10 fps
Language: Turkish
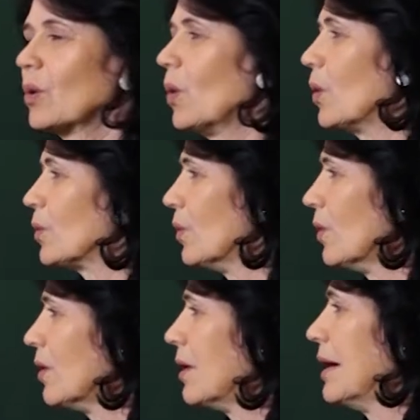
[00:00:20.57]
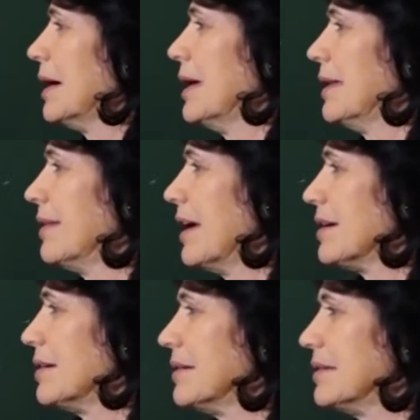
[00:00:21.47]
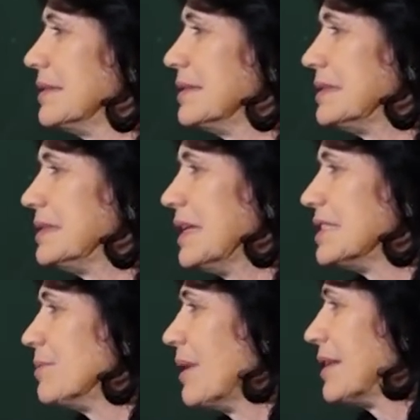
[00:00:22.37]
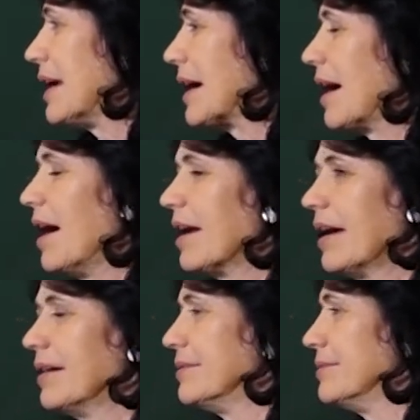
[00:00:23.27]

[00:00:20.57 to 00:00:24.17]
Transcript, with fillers: Konu de, desimetre kare.